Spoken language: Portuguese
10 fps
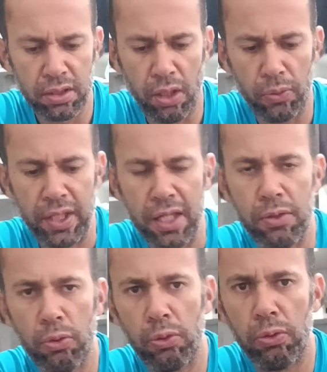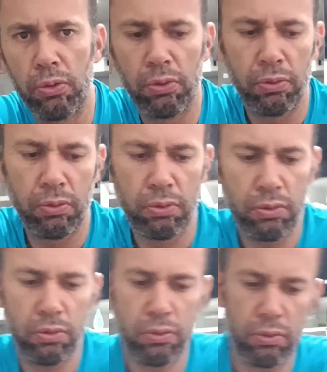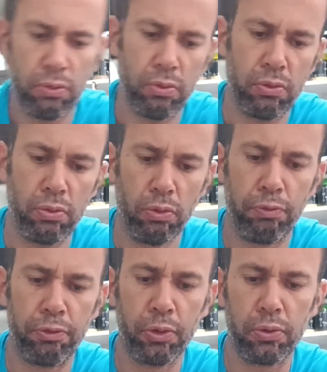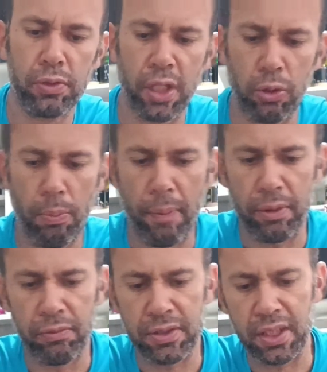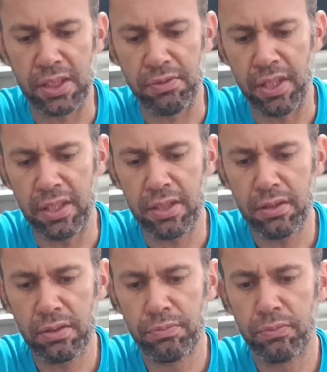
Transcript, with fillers: Então tá aí o, o fruto do jatobá para vocês verem aí.